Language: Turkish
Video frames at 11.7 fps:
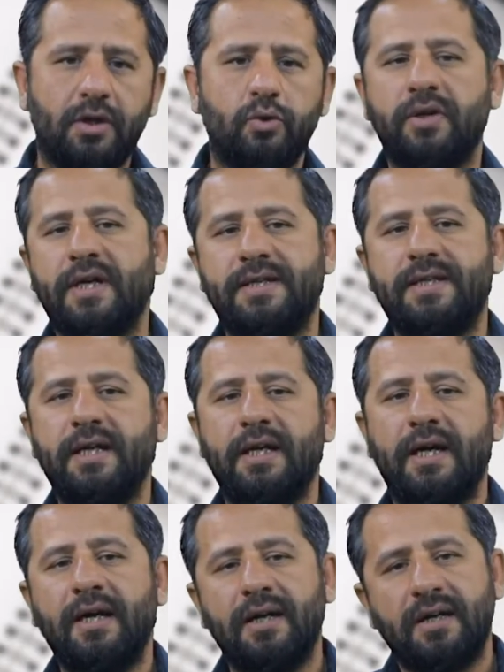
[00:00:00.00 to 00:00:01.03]

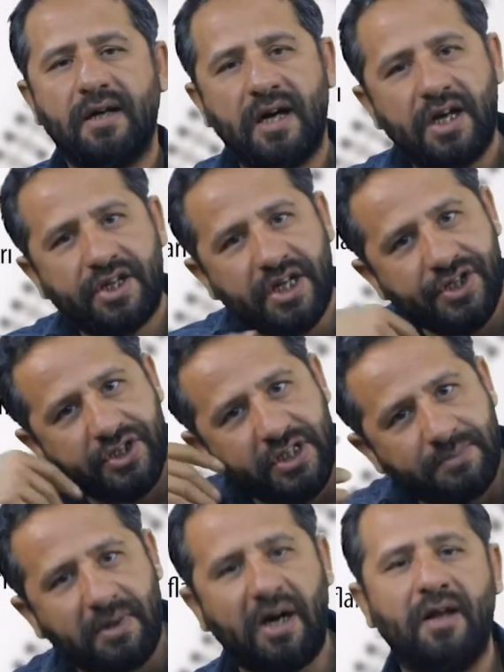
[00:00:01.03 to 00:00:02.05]
Dolayısıyla
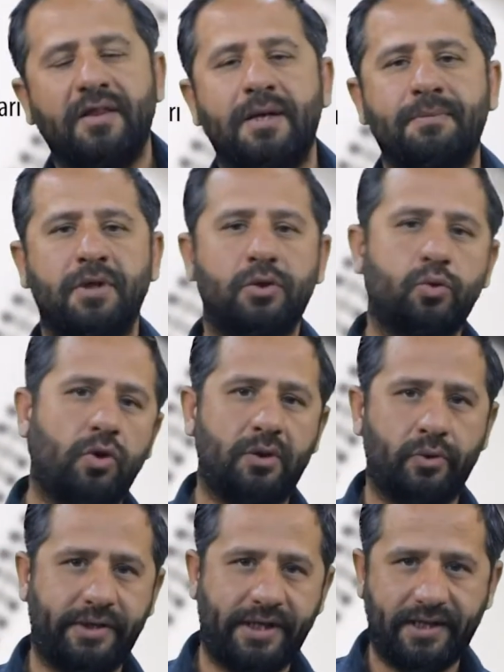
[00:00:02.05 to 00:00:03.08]
karşılaştırma anlamını doğal
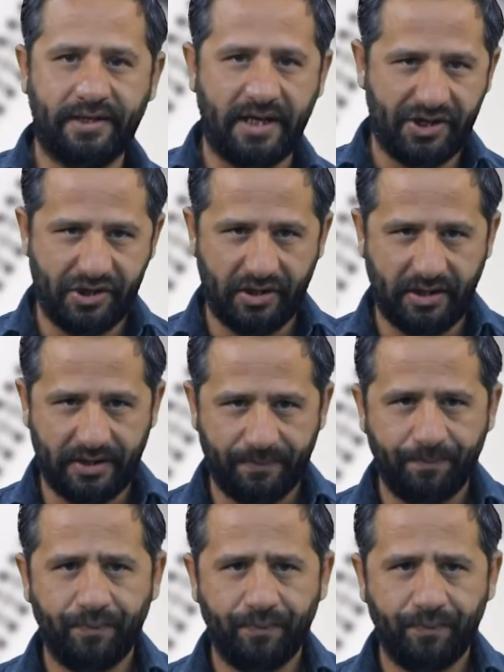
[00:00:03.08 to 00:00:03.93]
olarak karşılar.